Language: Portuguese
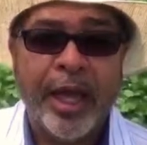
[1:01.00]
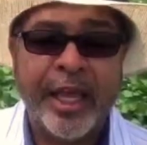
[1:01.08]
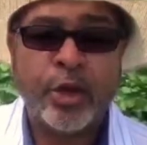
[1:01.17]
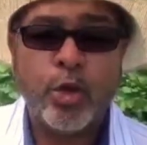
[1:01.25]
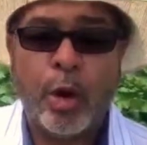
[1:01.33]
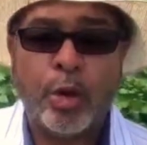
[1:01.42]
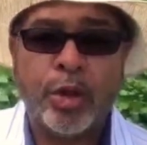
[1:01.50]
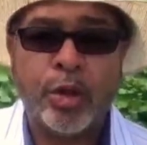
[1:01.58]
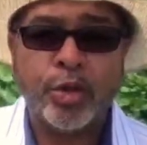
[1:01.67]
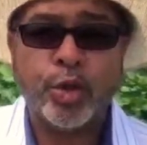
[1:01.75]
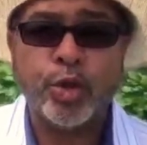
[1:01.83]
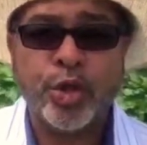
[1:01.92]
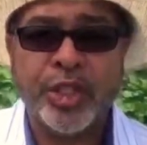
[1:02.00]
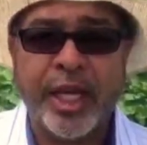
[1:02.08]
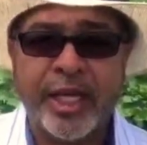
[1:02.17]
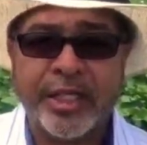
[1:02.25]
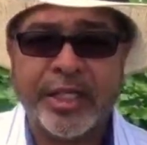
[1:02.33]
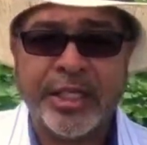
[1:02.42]
em que o algodão
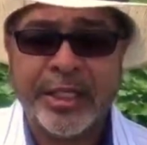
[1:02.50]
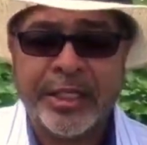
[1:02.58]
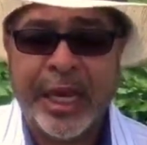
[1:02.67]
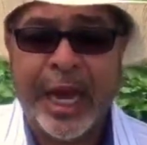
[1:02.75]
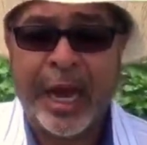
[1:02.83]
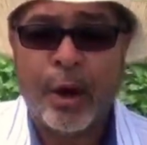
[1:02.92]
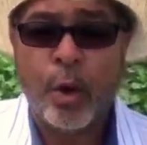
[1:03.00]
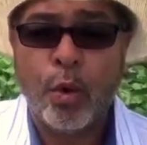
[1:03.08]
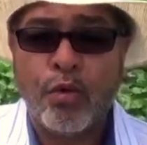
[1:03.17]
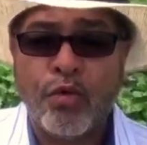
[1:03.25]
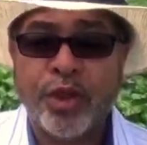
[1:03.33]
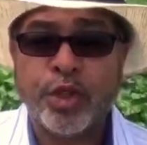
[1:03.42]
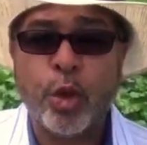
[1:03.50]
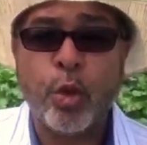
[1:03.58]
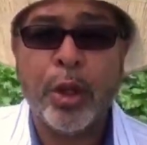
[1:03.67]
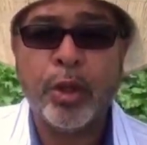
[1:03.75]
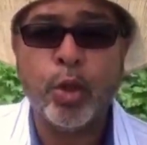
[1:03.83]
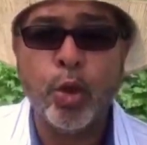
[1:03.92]
sucede ao feijão
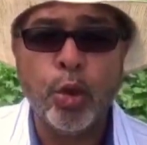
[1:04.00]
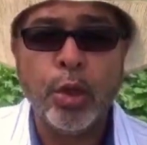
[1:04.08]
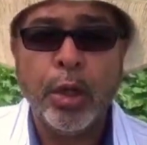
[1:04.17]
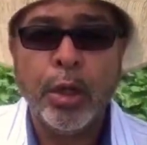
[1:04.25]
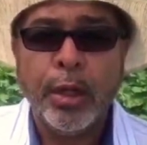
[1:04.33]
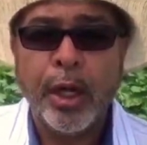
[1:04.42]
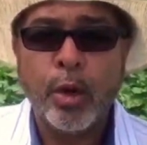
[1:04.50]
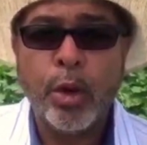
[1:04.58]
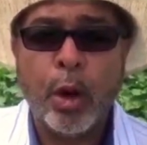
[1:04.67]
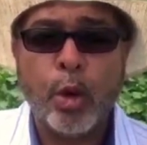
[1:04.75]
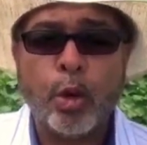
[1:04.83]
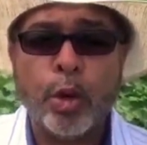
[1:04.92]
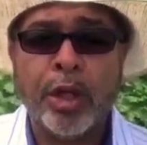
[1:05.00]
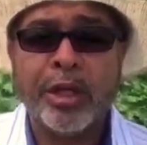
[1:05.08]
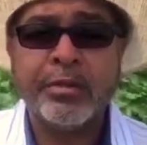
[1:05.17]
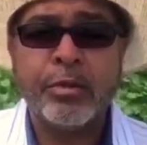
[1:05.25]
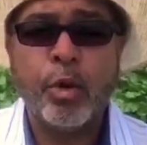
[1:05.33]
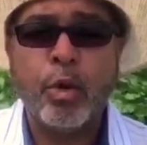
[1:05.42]
guandu, é um
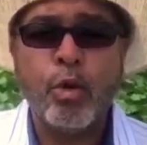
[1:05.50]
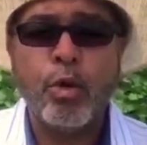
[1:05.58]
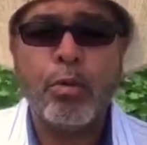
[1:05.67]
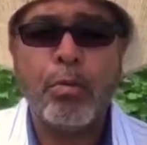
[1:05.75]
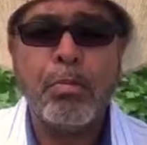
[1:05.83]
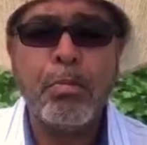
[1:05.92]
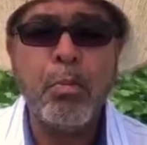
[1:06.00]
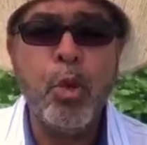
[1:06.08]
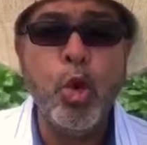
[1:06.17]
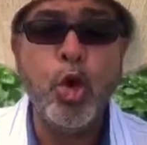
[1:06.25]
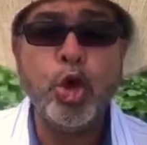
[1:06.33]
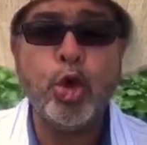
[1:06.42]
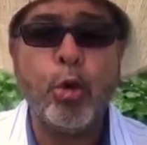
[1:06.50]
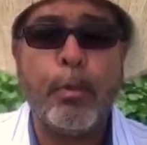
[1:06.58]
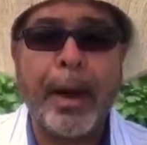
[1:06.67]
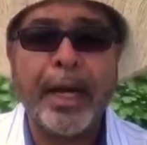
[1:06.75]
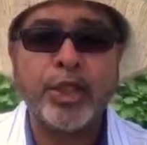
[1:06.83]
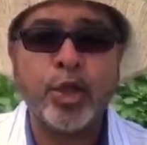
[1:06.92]
algodão com
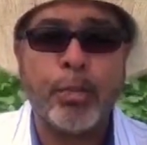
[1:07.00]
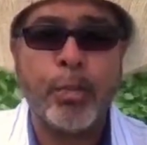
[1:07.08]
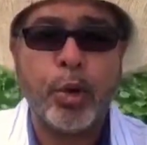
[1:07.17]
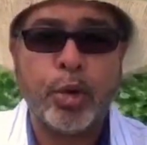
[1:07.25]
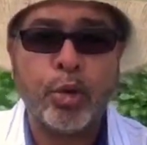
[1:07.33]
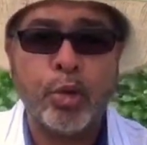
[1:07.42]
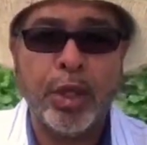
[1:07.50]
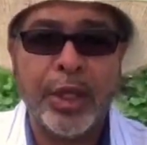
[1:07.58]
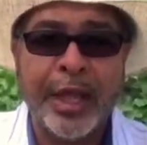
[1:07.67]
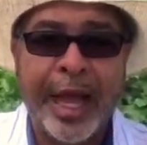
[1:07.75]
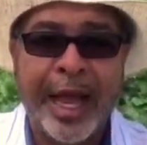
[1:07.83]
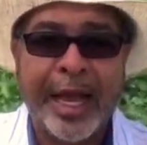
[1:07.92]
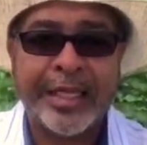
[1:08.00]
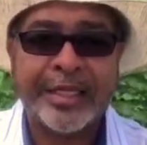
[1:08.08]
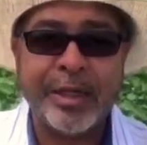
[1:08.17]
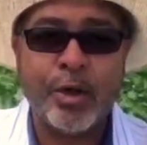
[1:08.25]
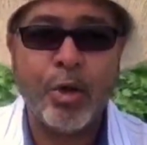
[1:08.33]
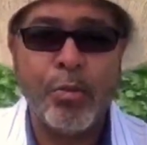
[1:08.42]
muito mais oportunidade,
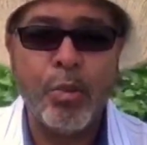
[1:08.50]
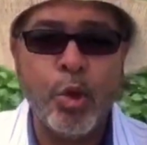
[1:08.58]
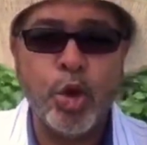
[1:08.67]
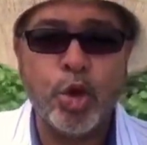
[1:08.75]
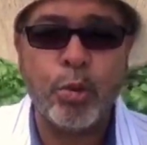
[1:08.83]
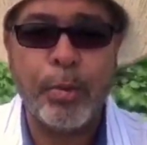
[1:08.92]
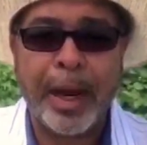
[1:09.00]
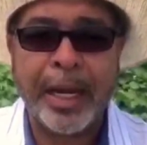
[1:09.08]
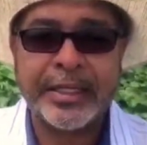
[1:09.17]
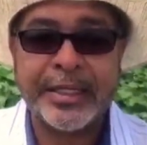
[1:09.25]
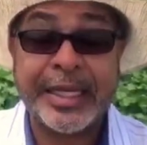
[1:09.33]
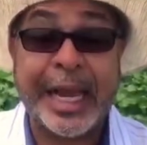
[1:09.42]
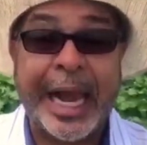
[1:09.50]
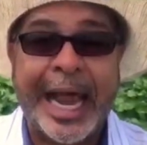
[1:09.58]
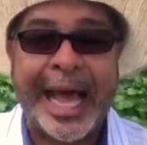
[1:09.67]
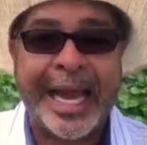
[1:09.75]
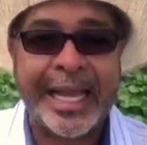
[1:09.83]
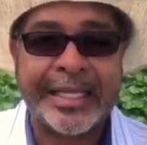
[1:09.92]
com muito mais
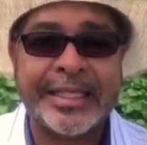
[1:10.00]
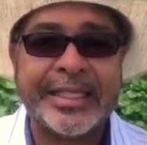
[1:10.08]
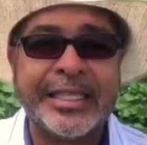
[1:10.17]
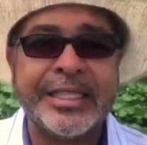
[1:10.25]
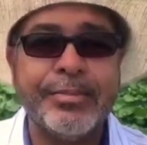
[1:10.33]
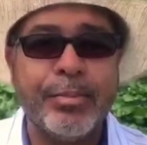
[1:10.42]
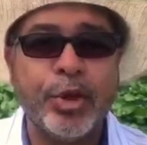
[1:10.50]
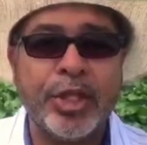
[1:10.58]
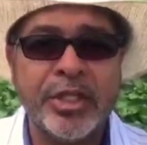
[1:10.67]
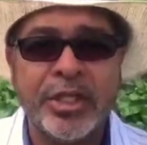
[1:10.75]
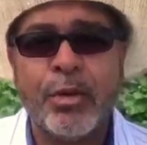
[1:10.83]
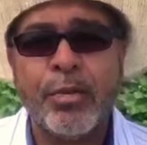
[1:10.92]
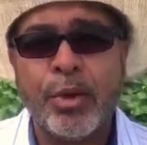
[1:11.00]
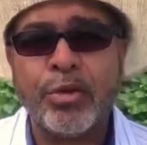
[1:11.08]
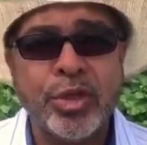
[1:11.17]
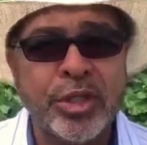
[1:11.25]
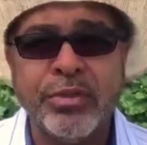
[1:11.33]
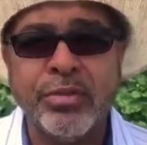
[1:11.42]
clareza de potencial
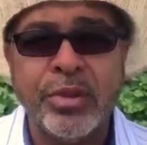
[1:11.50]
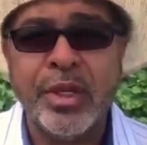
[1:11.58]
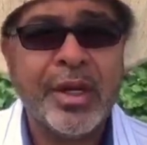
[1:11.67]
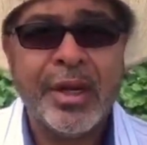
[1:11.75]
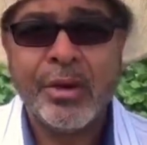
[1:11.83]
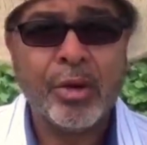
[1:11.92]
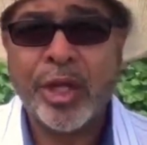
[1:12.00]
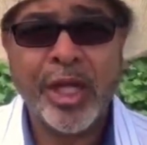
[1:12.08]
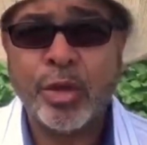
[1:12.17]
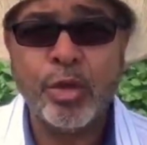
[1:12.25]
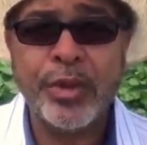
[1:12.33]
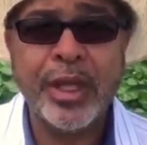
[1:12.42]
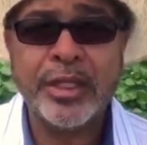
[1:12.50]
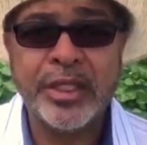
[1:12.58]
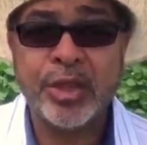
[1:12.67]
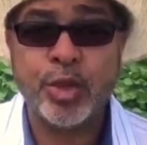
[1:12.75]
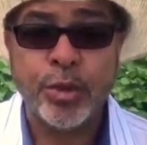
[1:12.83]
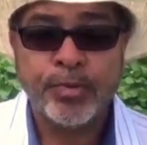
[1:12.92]
produtivo não tenha dúvida
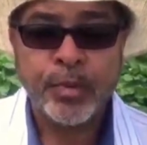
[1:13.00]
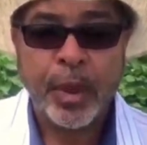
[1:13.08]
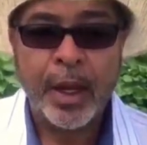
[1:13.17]
disso.